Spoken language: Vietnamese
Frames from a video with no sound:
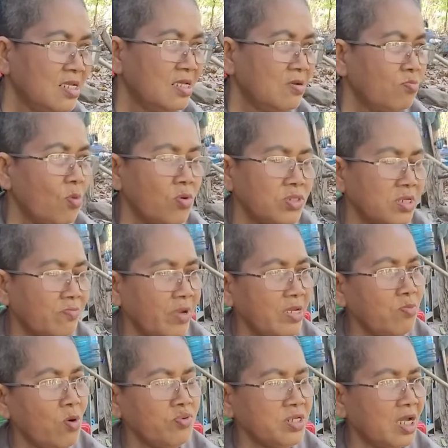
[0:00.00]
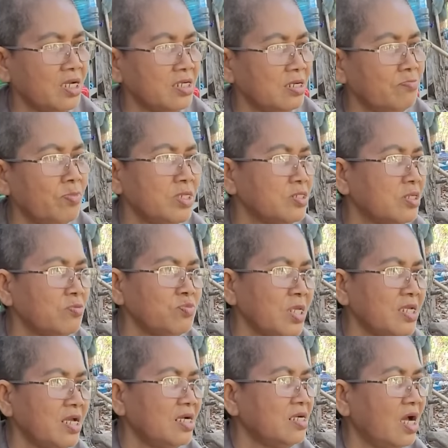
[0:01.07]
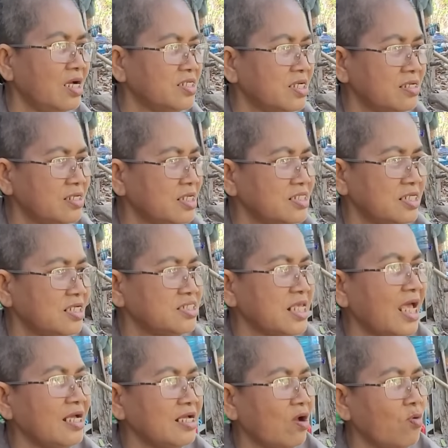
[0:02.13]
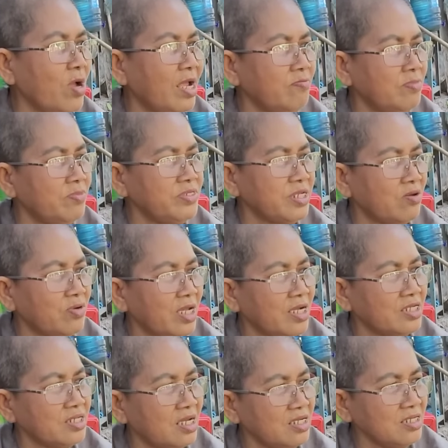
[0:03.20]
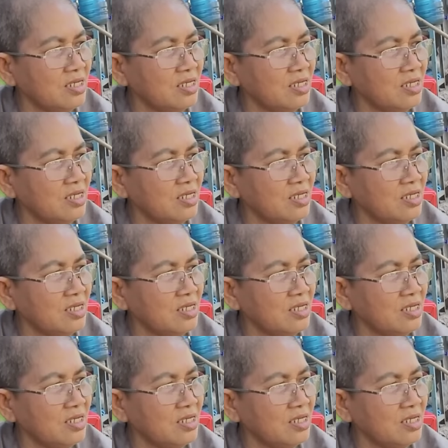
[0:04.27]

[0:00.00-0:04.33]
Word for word: 4 giờ mấy 4 giờ rồi, mình cũng thấy gần rồi gần sáng cậu hai mình mới treo ghe tới